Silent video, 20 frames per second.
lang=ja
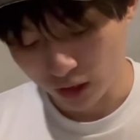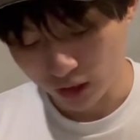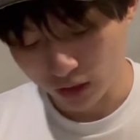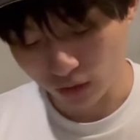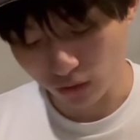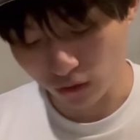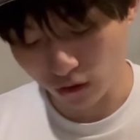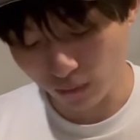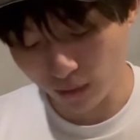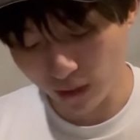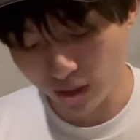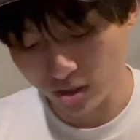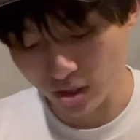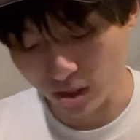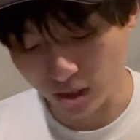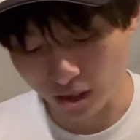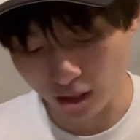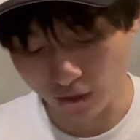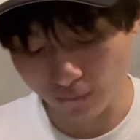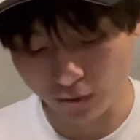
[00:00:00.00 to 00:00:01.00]
そのイメージ
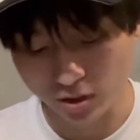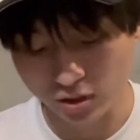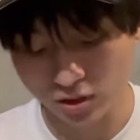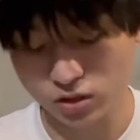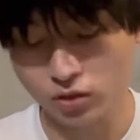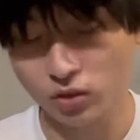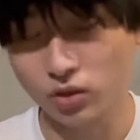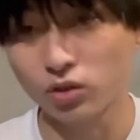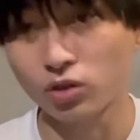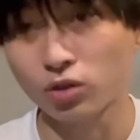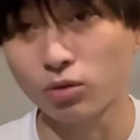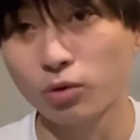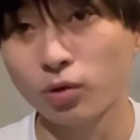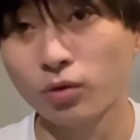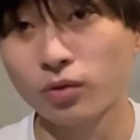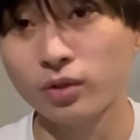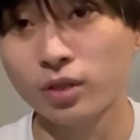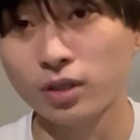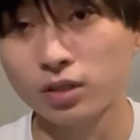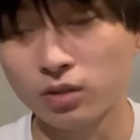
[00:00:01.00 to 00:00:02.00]
がね、やっぱ強いと思
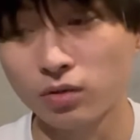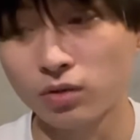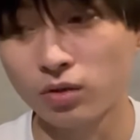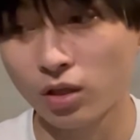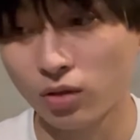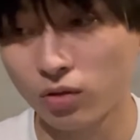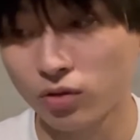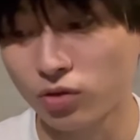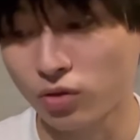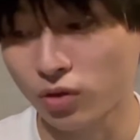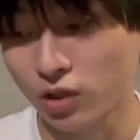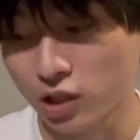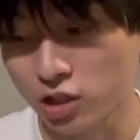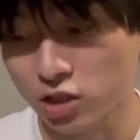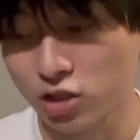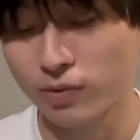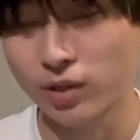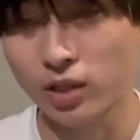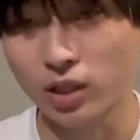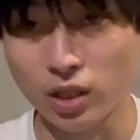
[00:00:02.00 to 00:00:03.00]
うんですよ。帝王賞で
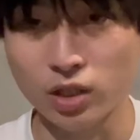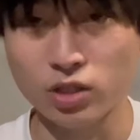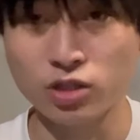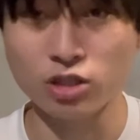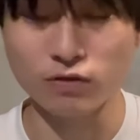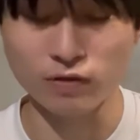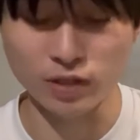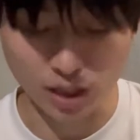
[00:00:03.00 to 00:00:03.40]
初めてね、G1